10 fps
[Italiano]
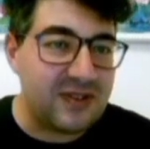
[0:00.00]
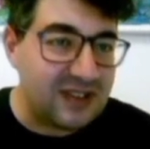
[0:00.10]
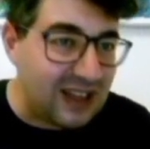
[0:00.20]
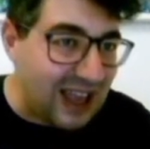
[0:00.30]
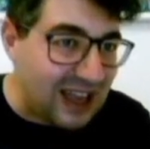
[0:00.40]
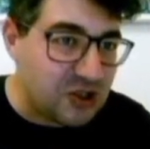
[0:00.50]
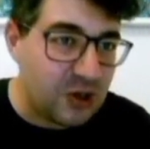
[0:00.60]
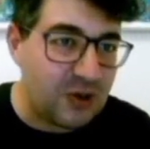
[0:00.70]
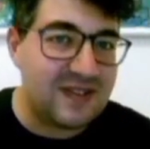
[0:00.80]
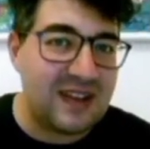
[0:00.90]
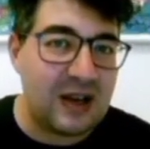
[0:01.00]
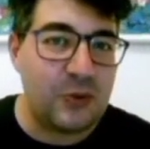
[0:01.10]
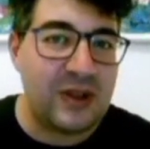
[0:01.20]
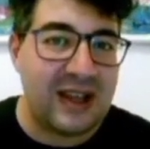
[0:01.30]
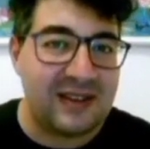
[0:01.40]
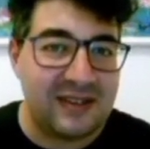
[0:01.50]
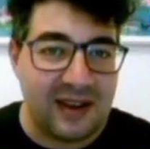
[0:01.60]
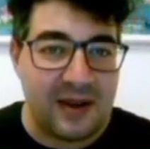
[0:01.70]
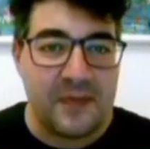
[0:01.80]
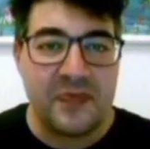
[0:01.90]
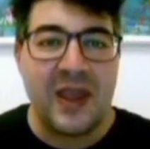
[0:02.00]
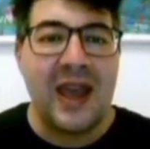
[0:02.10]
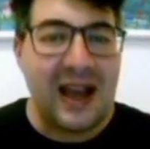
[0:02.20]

Sei lacero e sanguinante!